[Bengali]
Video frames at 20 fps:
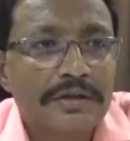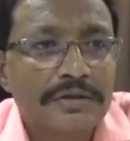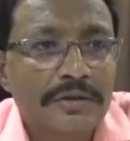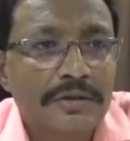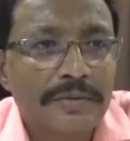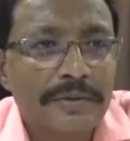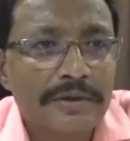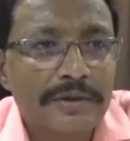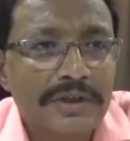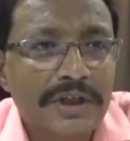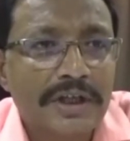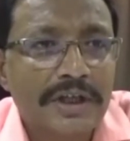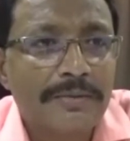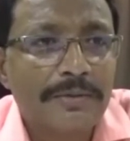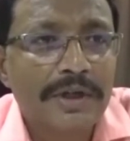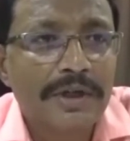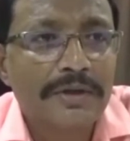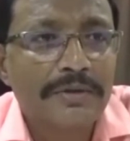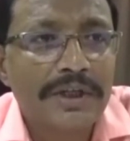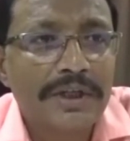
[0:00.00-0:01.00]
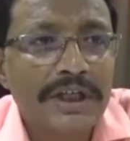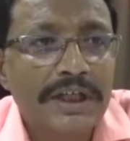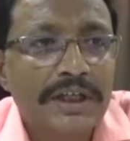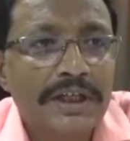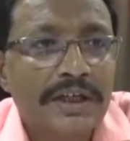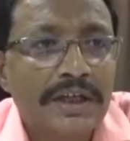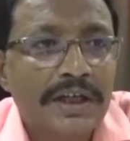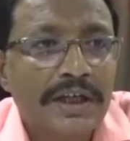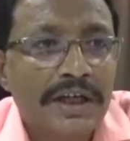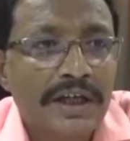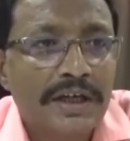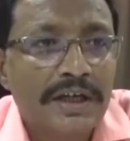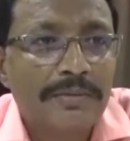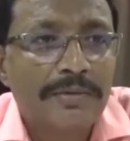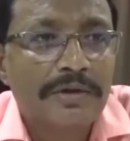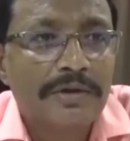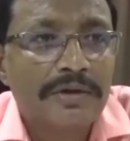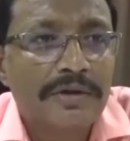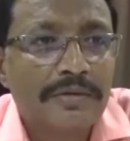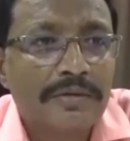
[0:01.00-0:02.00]
সফলতা কামনা করি
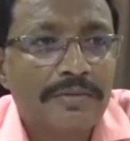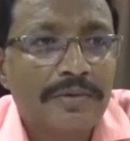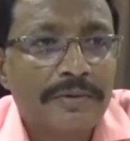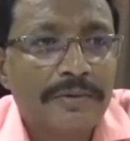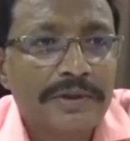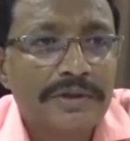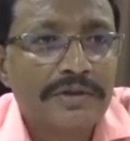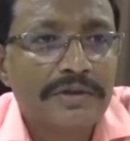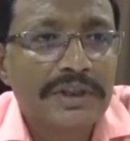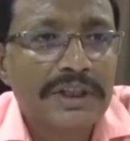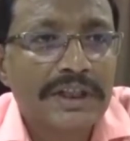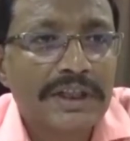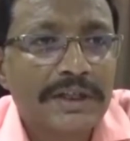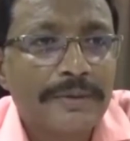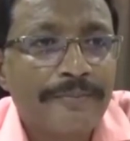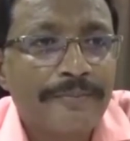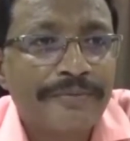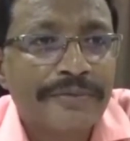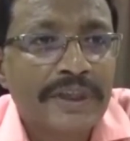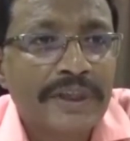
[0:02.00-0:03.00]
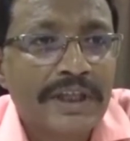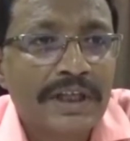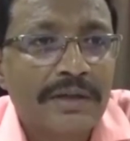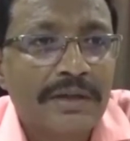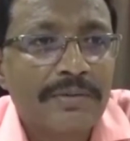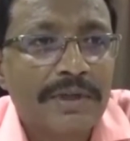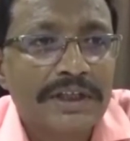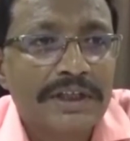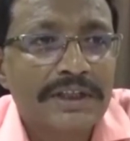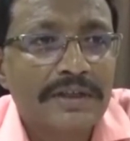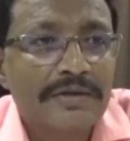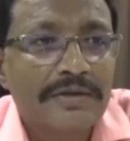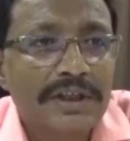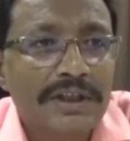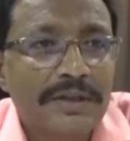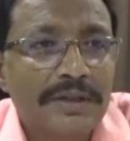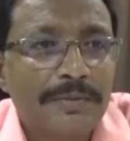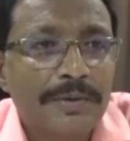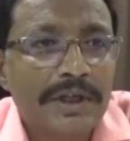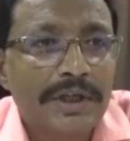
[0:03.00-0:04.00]
এবং ভবিষ্যতে আমি আশা
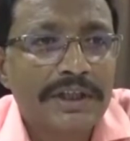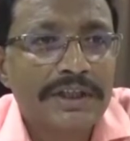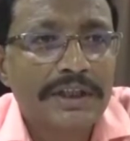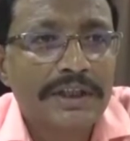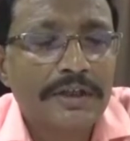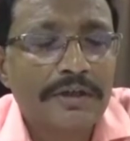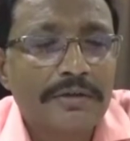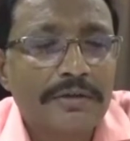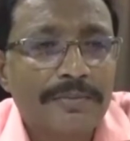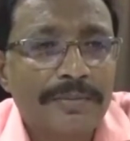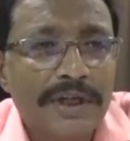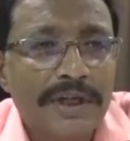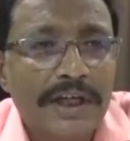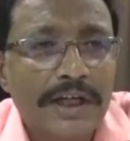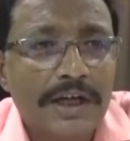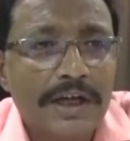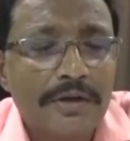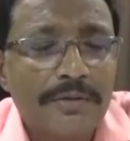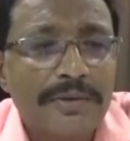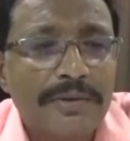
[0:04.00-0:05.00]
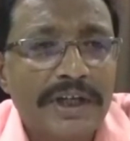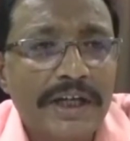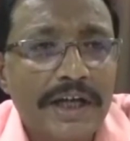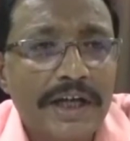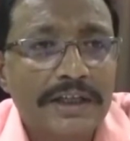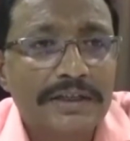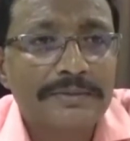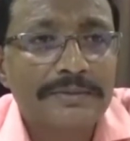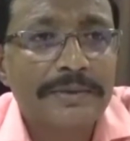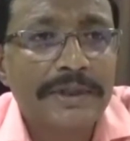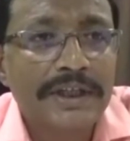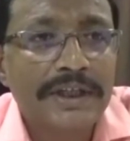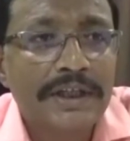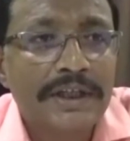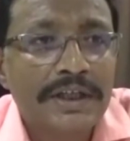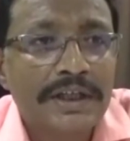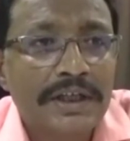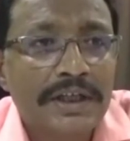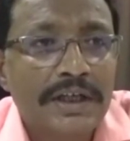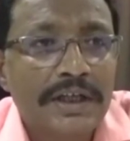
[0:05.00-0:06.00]
করি ত্রিপুরার যেরকম প্লেয়ার আরও বেরিয়ে আসবে
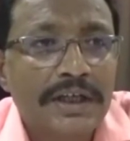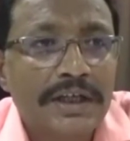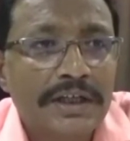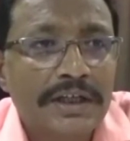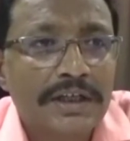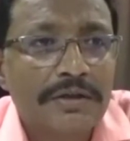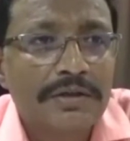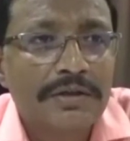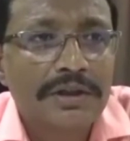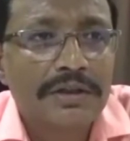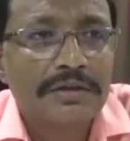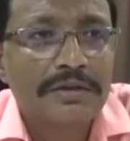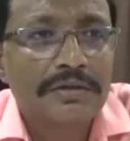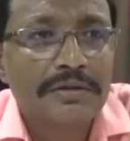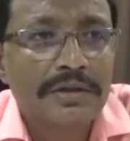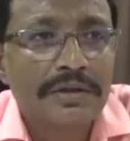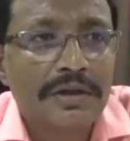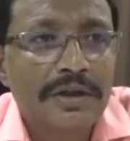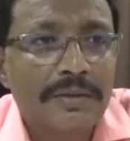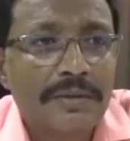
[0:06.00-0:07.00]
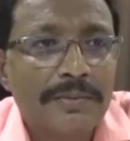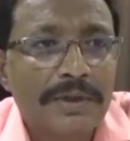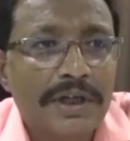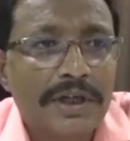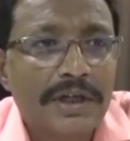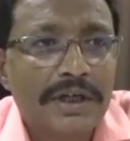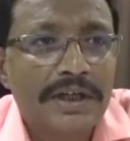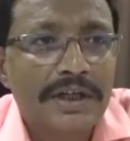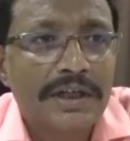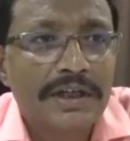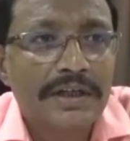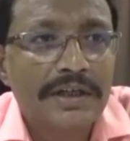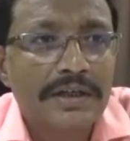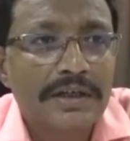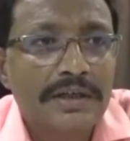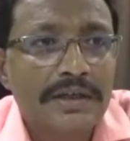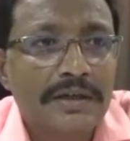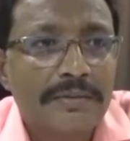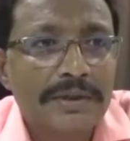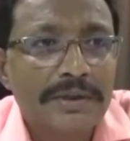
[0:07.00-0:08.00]
এটা অত্যন্ত আমরা
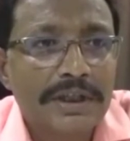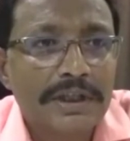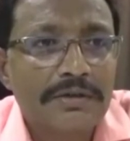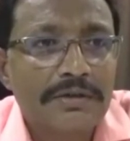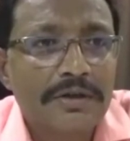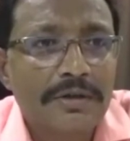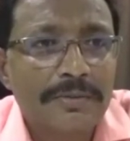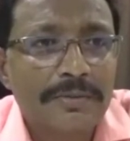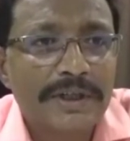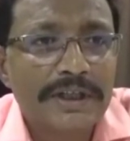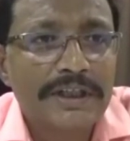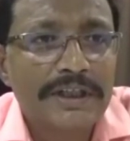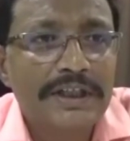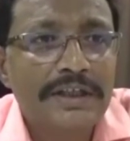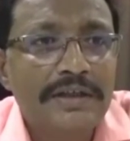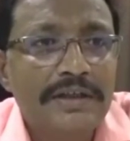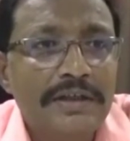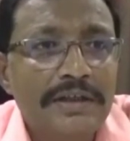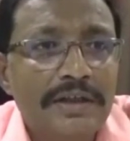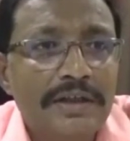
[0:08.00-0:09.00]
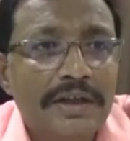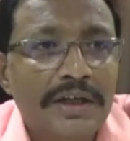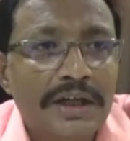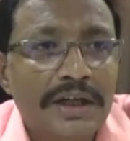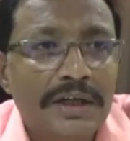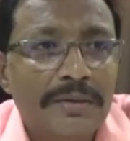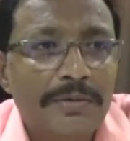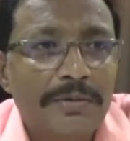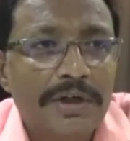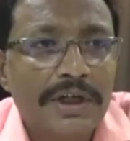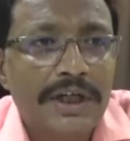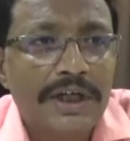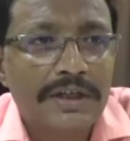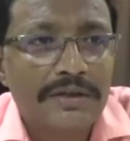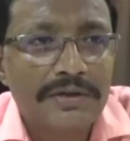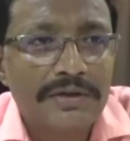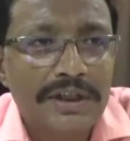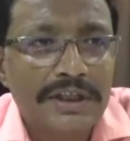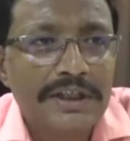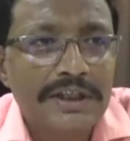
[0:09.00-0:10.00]
আমাদের গর্বের দিন এবং
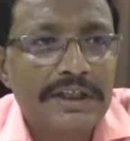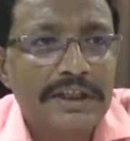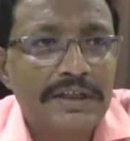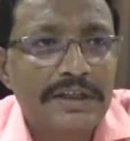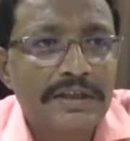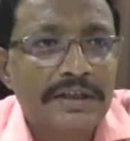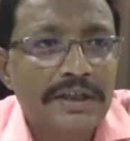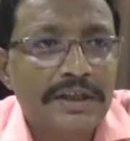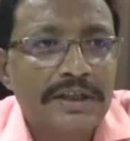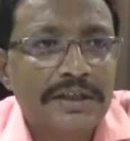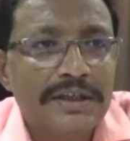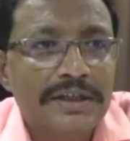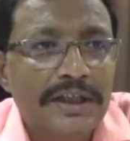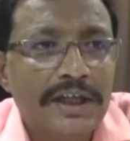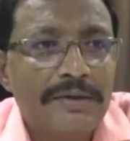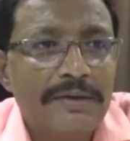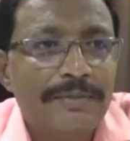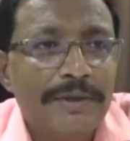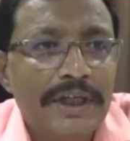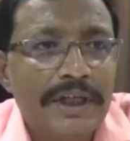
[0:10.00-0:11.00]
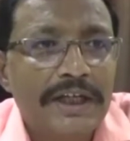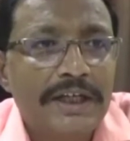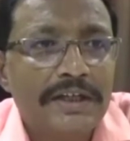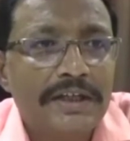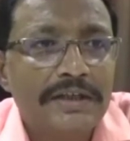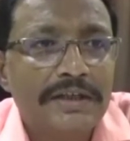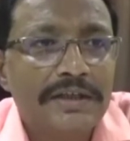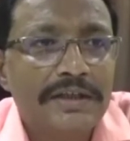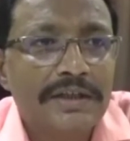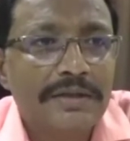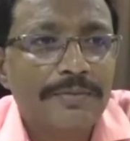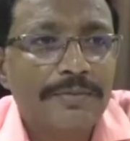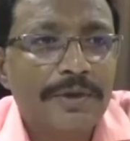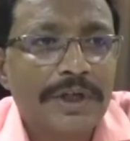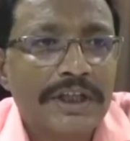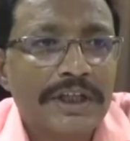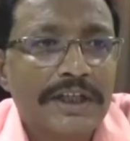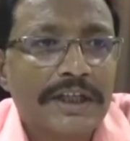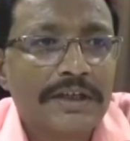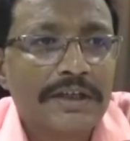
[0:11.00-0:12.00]
আনন্দের দিন যে আইপিএলে
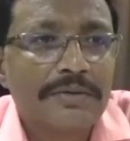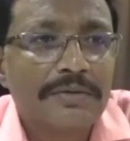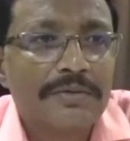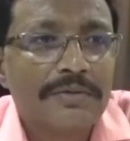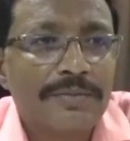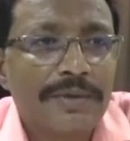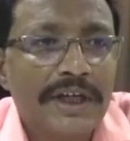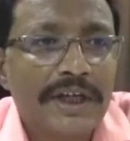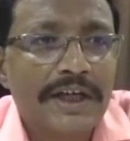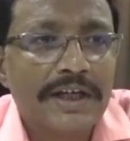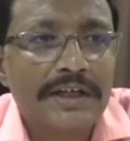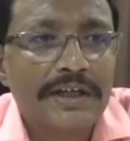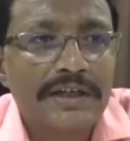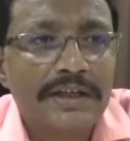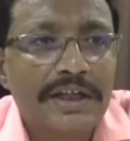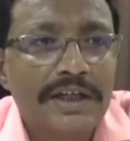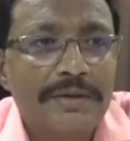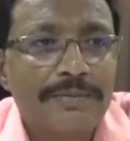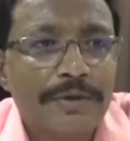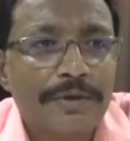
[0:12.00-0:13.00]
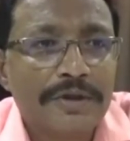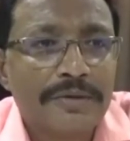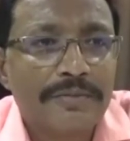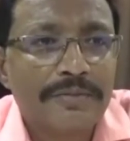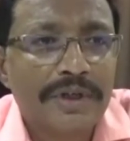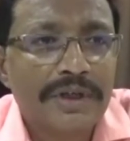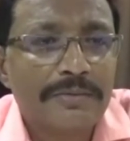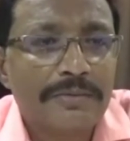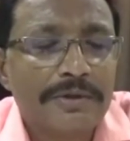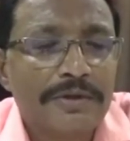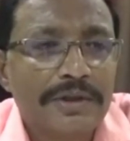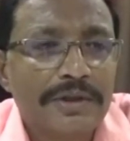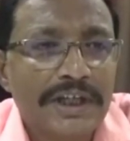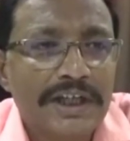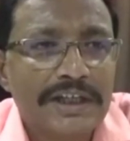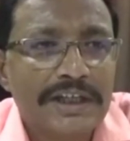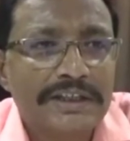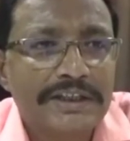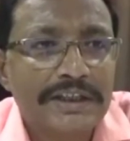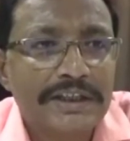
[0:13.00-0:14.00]
ত্রিপুরা থেকে কোনো প্লেয়ার এই প্রথমবারের মতো
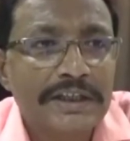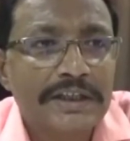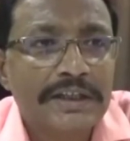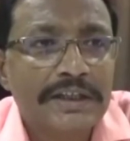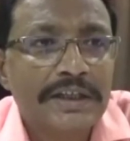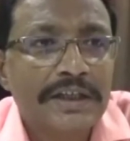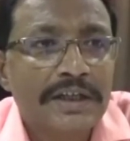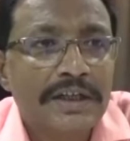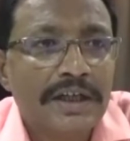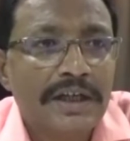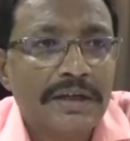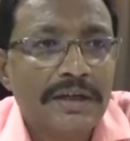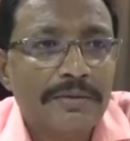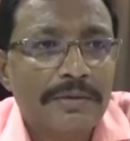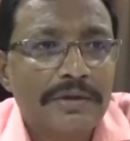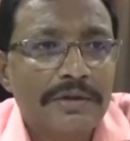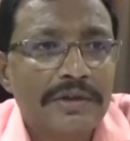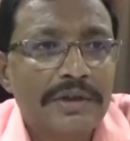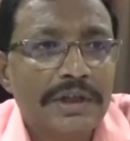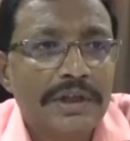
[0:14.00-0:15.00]
খেলছে এবং